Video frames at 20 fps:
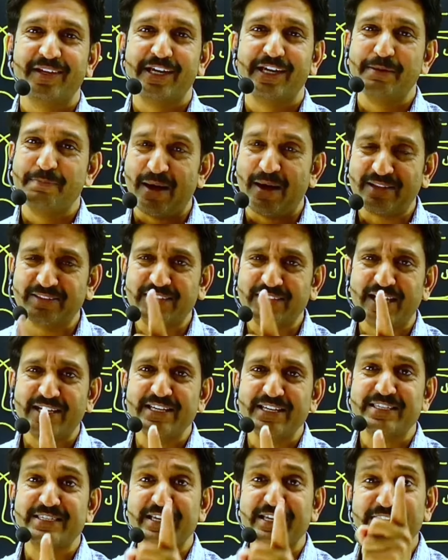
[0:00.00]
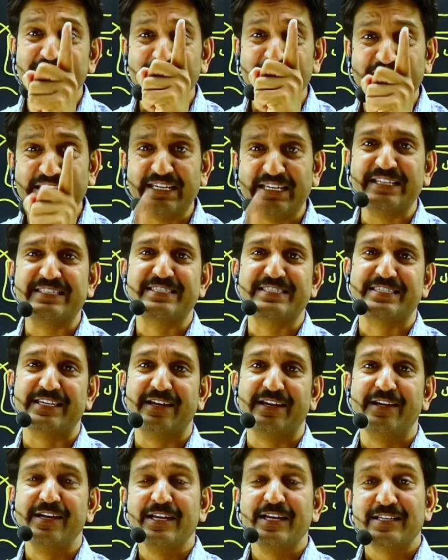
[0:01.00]
ईमानदारी से नियत से
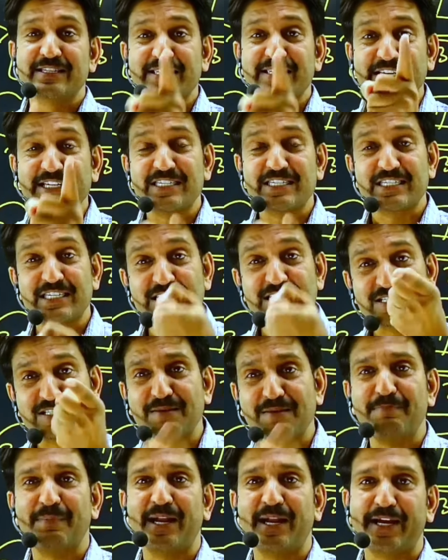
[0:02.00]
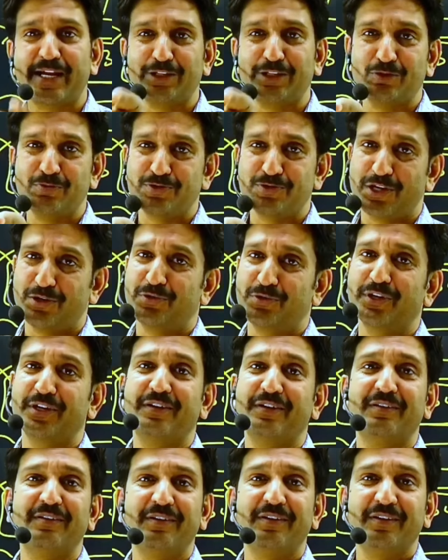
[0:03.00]
सही सिस्टम बना के तुम चलोगे
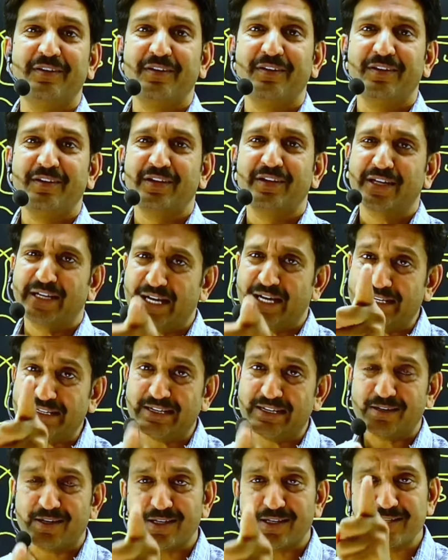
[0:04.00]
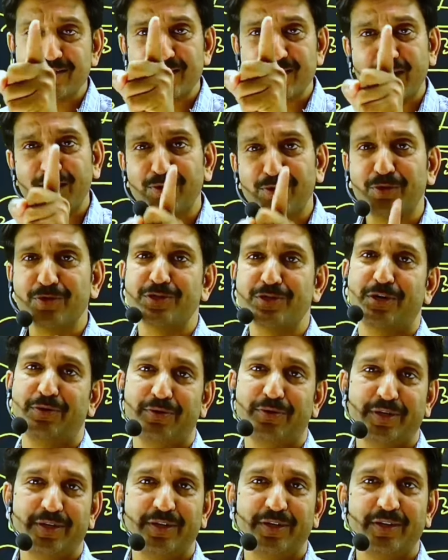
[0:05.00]
ना कहीं ना कहीं सेट हो
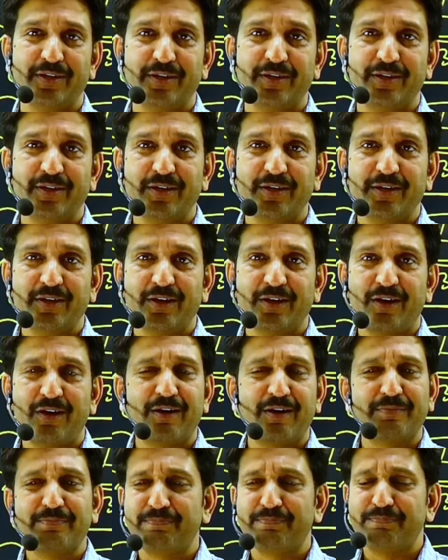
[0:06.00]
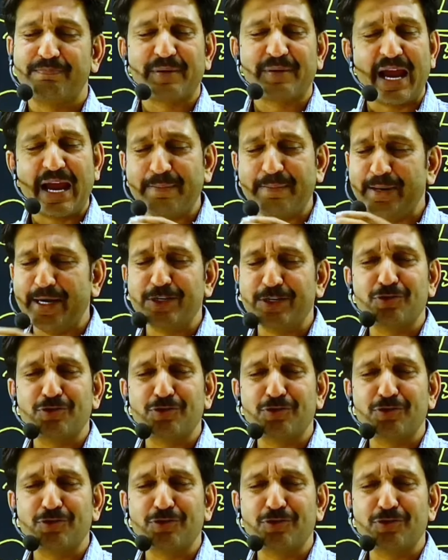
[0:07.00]
जाओगे और प्राइवेट